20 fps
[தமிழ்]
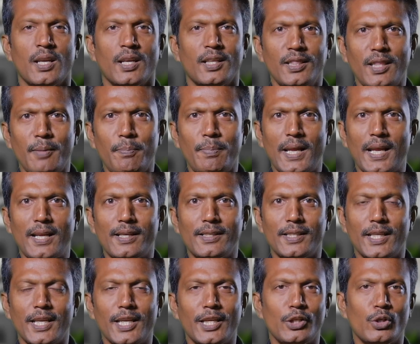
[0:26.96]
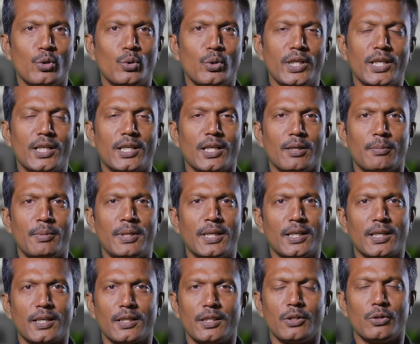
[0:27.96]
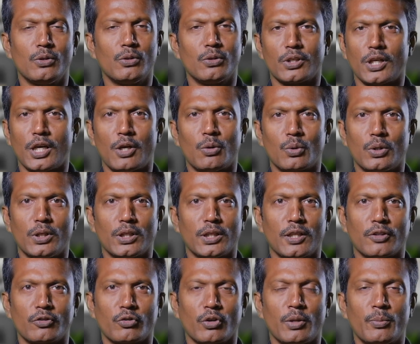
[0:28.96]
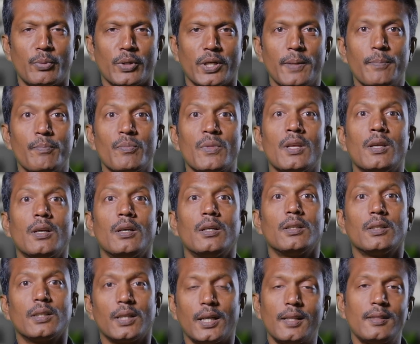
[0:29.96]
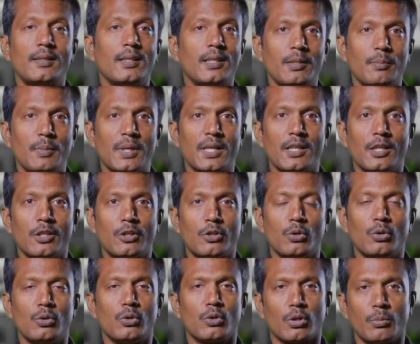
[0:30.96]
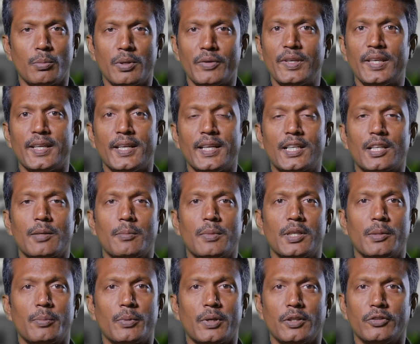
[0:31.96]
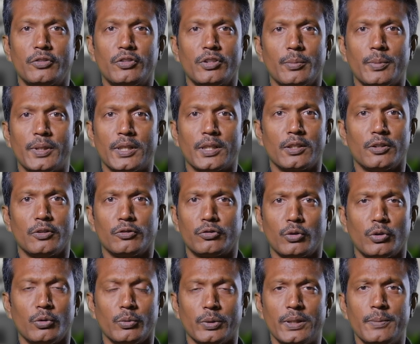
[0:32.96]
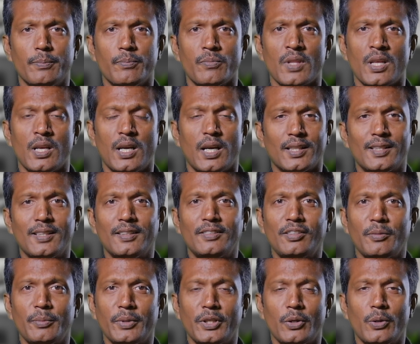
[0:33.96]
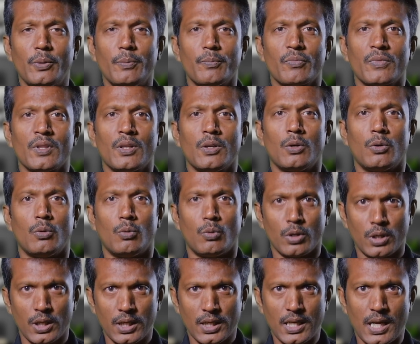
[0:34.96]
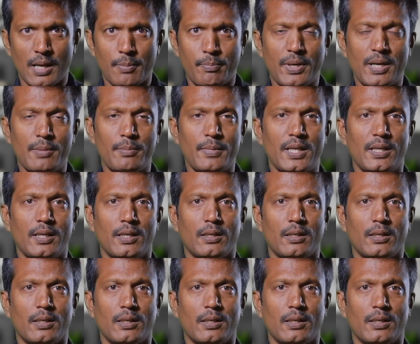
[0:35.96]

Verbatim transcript: இந்த பிளான் ஏன் யூனிக் அப்படிங்கிறதையும் நான் உங்களுக்கு நான் சொல்ல போகிறேன் நடுத்தட்டு மக்களுக்கும் ரொம்பவே ஏற்ற மாதிரி பாலிசி அப்படிங்கிறதையும் சொல்லுவேன் அதே சமயம் உங்களுக்கு அப்பா அம்மா